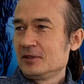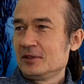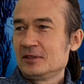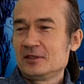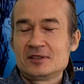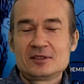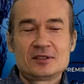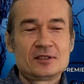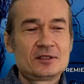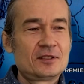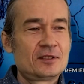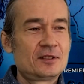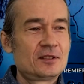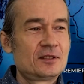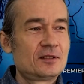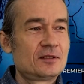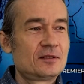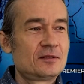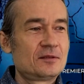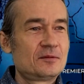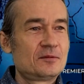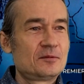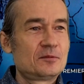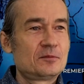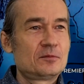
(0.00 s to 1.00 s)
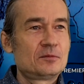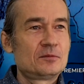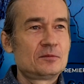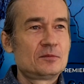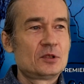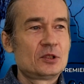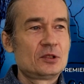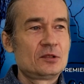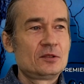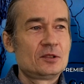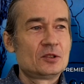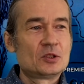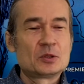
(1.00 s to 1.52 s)
Y,
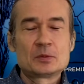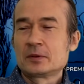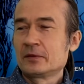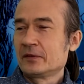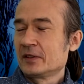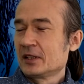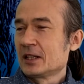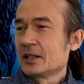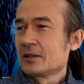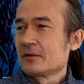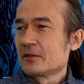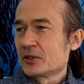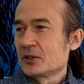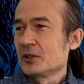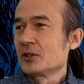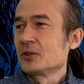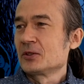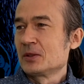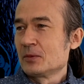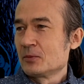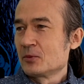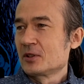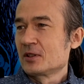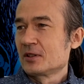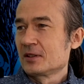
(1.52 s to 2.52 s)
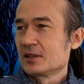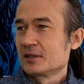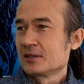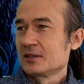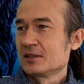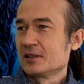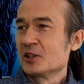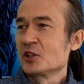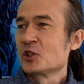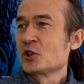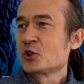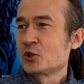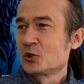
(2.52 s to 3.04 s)
no i on opowiada właśnie o tym, że
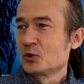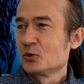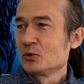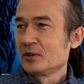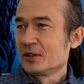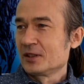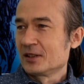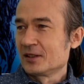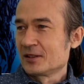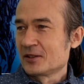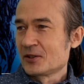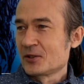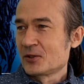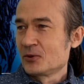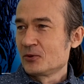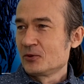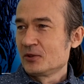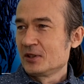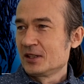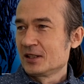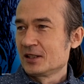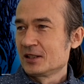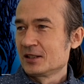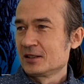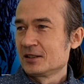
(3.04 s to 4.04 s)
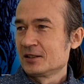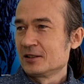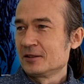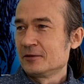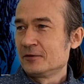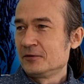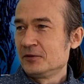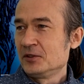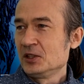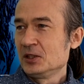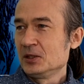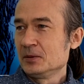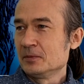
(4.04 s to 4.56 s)
rysuje, rysuje
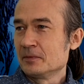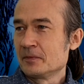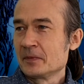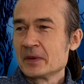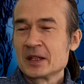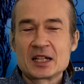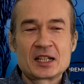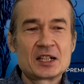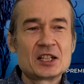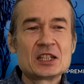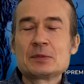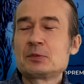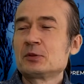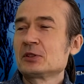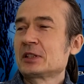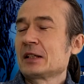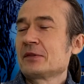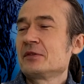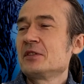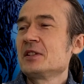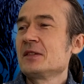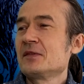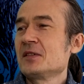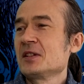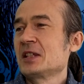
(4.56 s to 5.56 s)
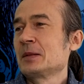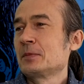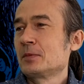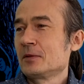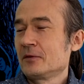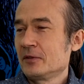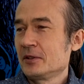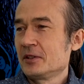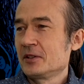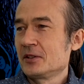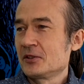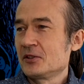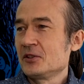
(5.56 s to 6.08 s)
film, ale nie potrafi nic więcej
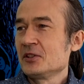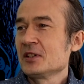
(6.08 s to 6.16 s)
powiedzieć.